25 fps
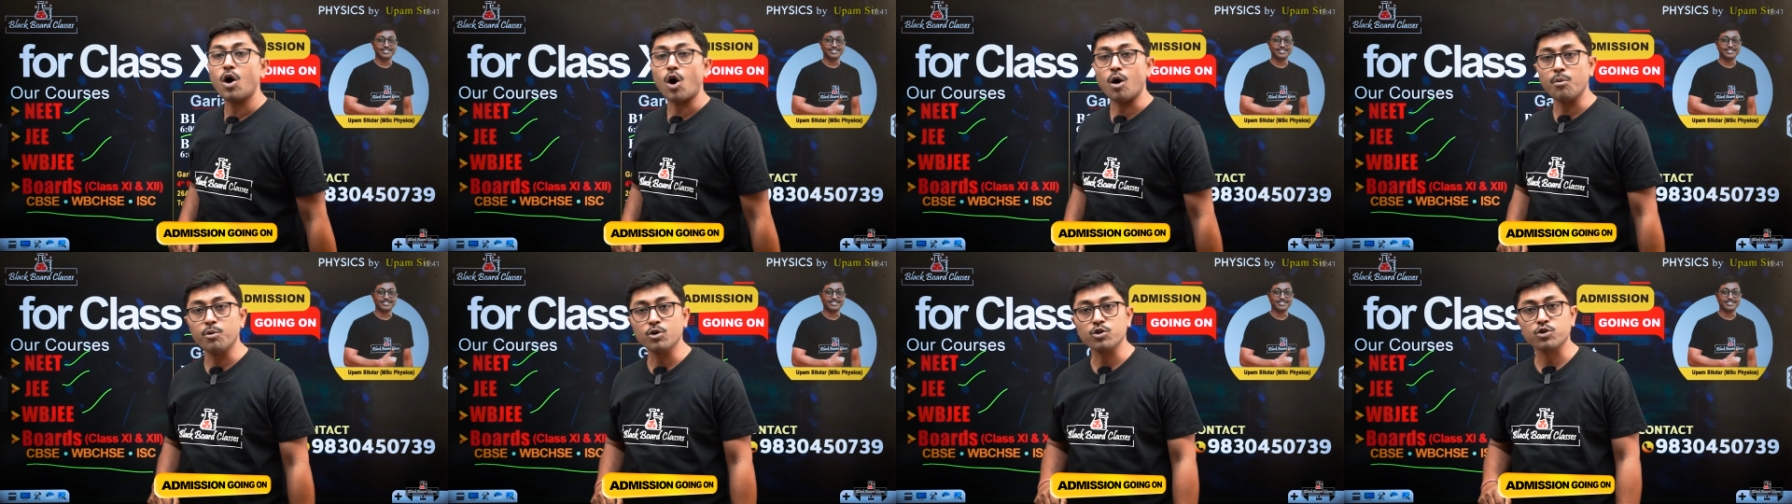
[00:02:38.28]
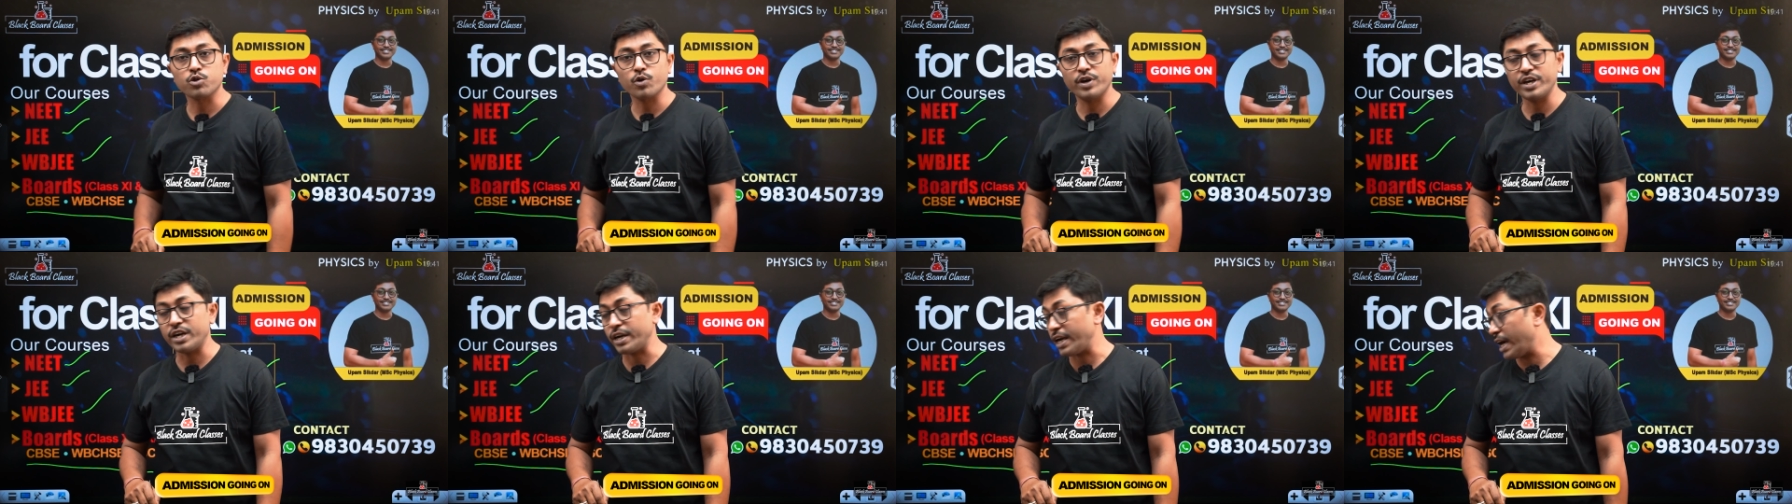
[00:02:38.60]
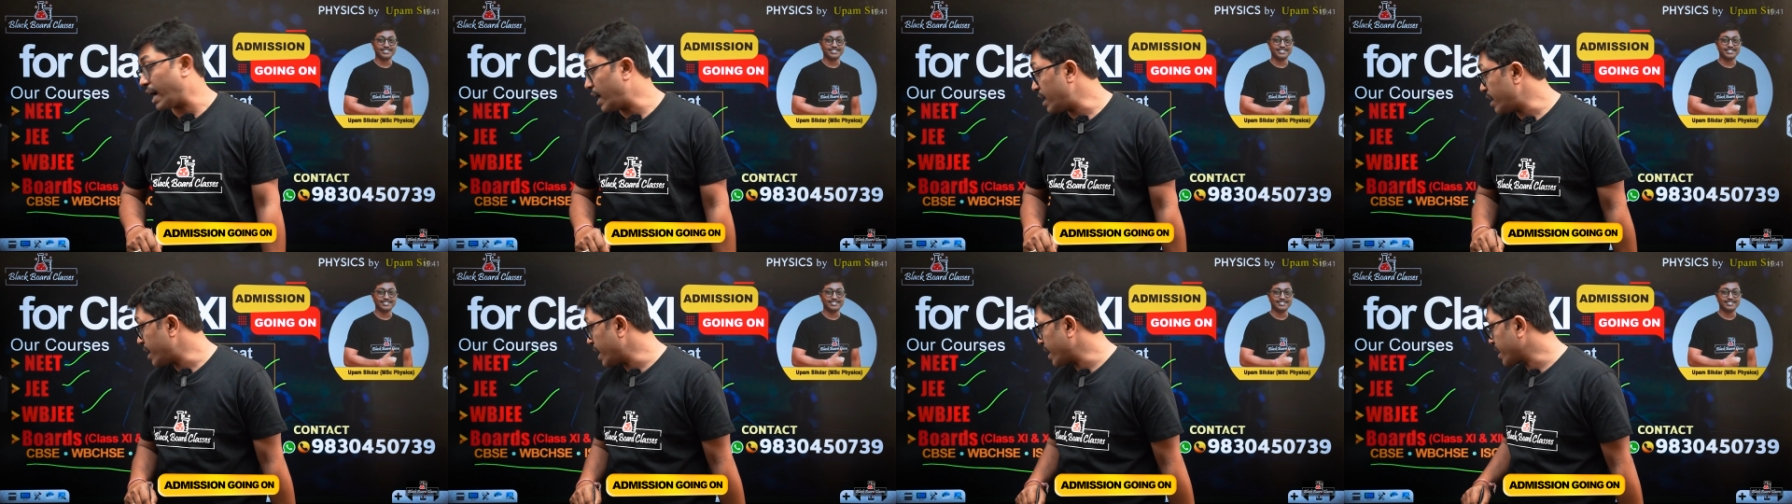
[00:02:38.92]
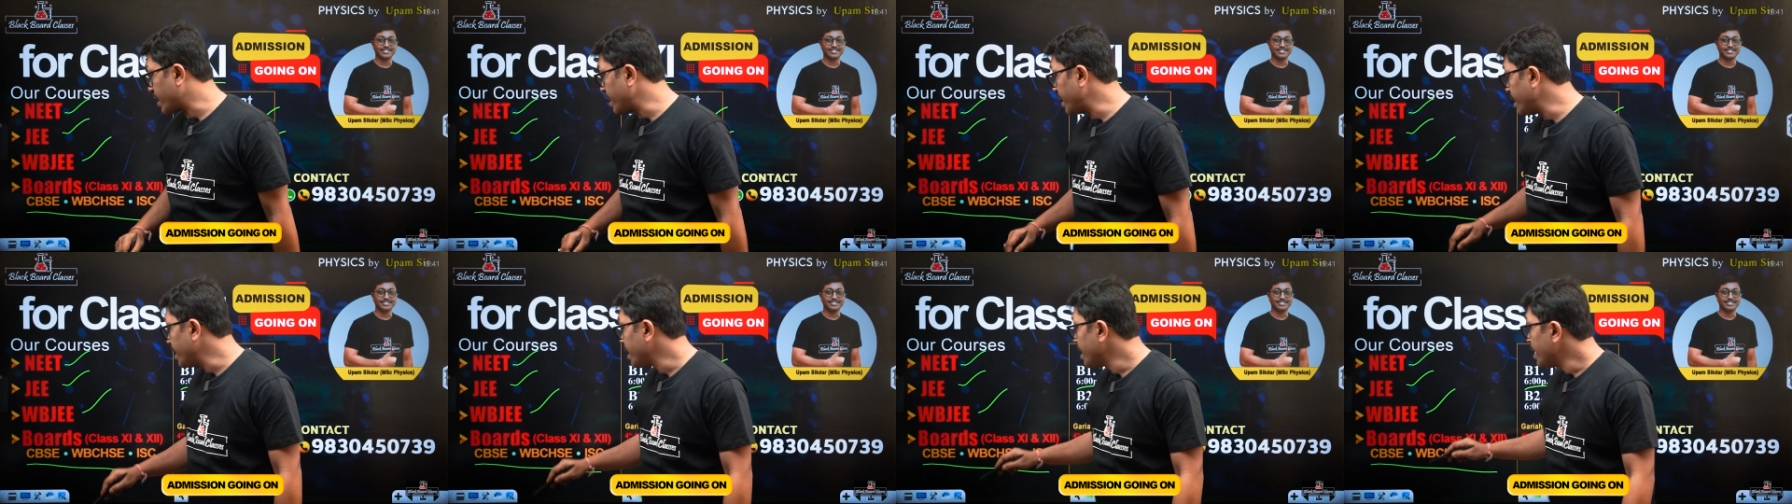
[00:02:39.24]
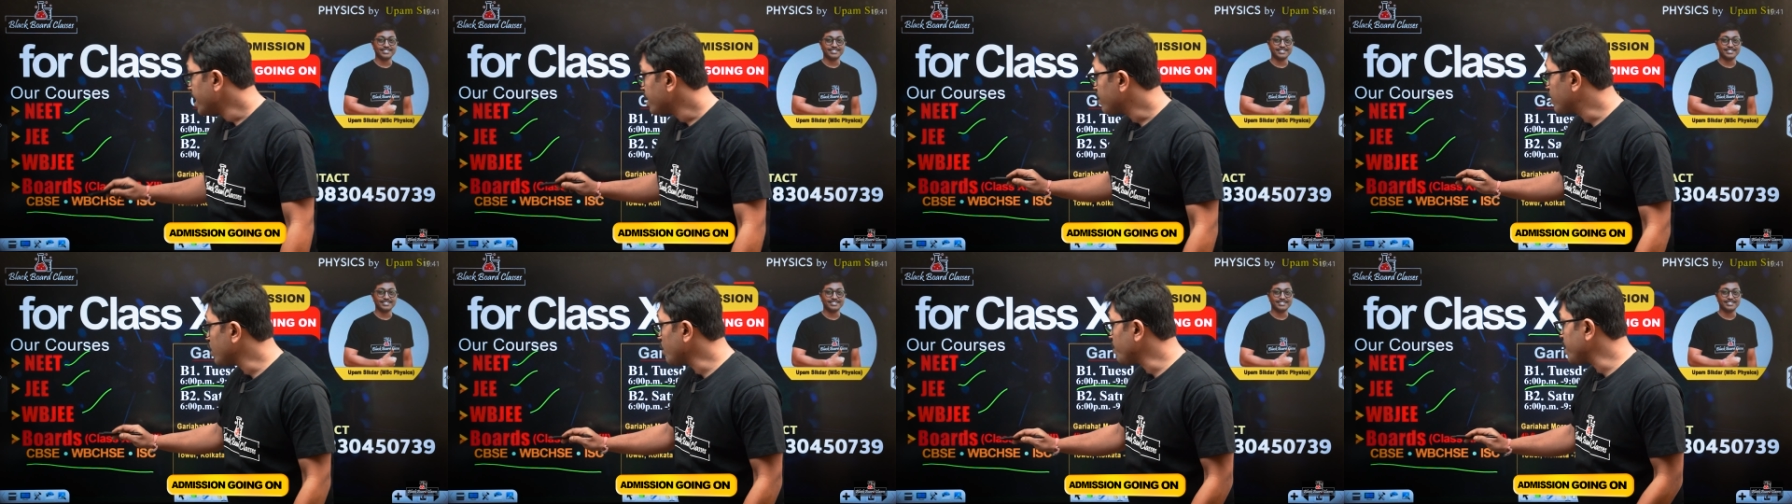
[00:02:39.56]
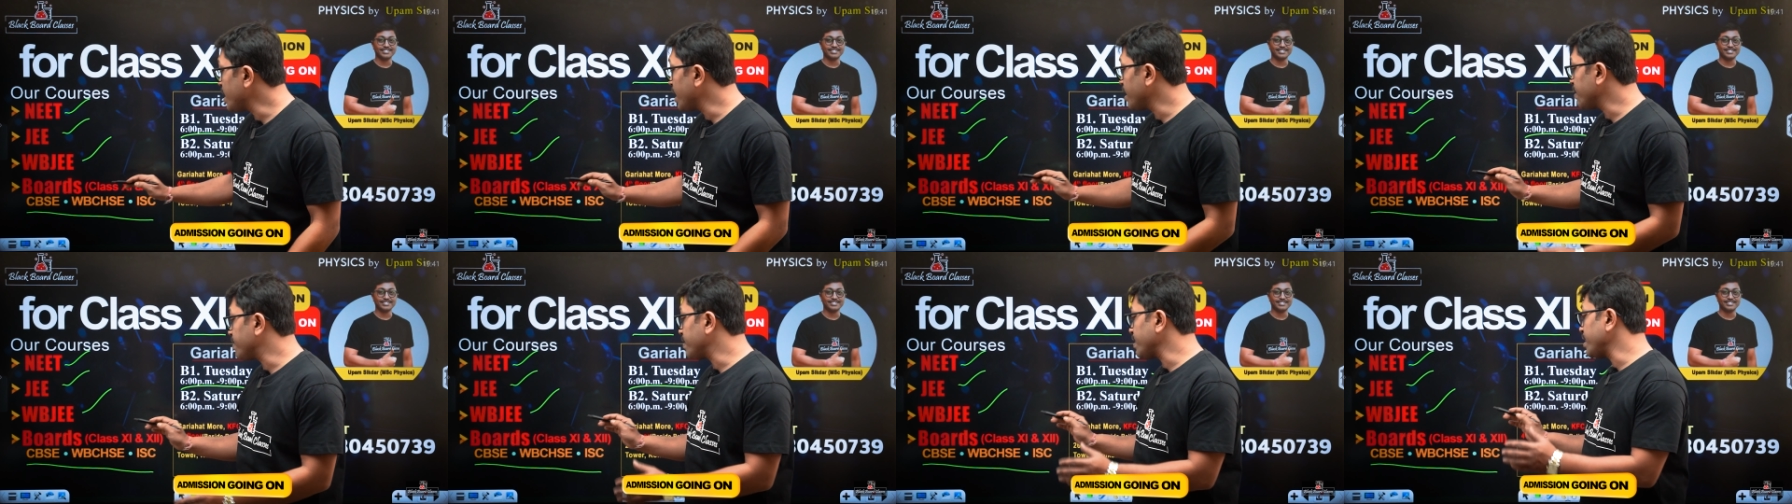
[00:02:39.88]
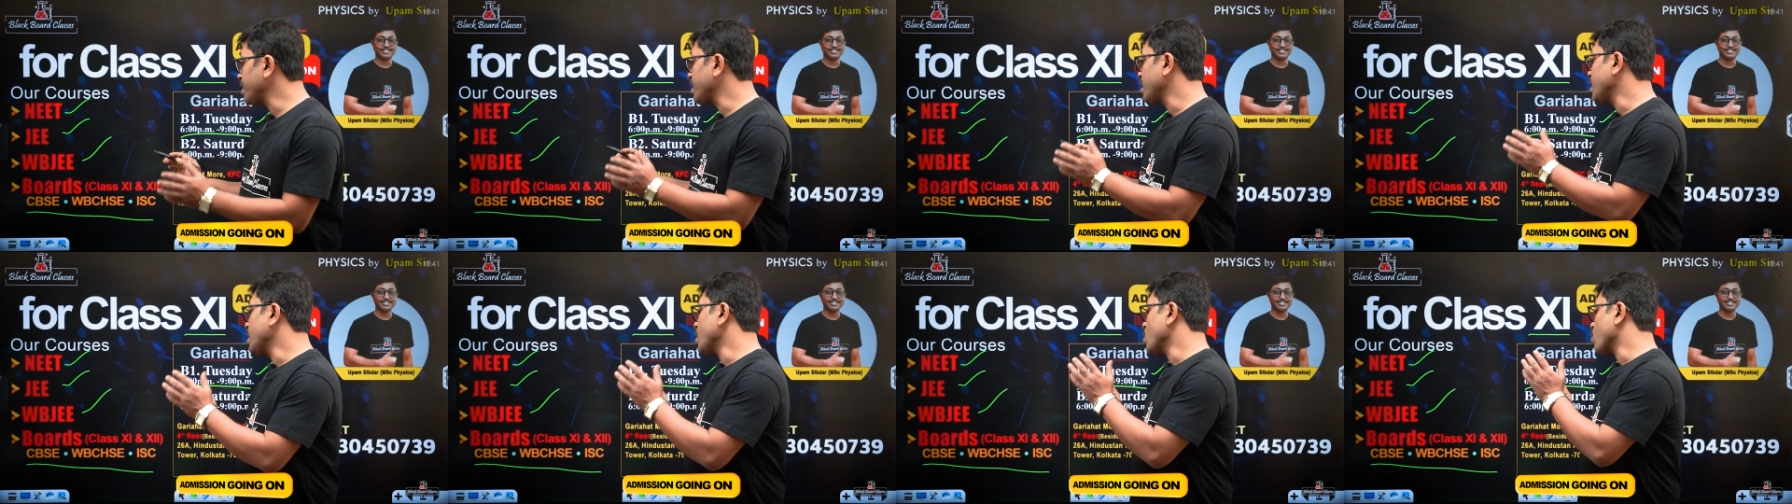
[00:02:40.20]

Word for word: অবশ্যই খেয়াল রাখি সিবিএসই